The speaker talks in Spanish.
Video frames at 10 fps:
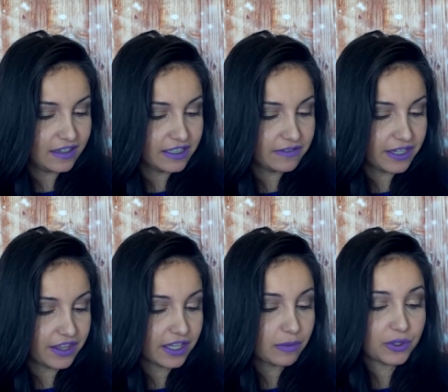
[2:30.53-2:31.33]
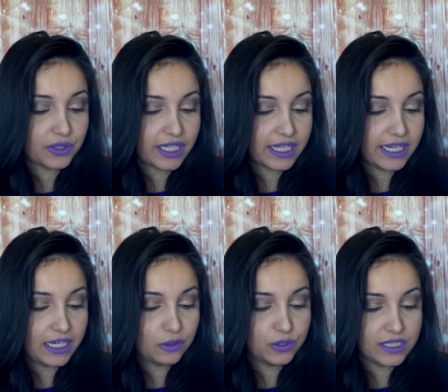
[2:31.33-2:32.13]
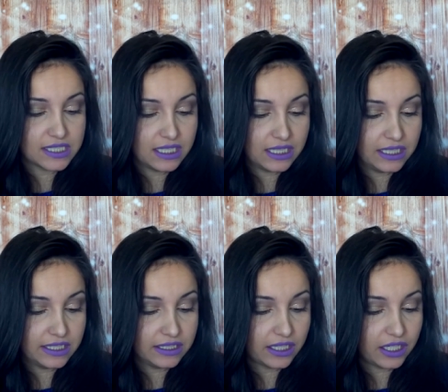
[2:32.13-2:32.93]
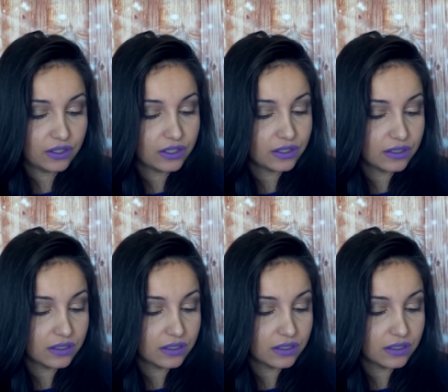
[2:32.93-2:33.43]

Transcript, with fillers: Eh, a ver, dice que protege el cutis del deterioro,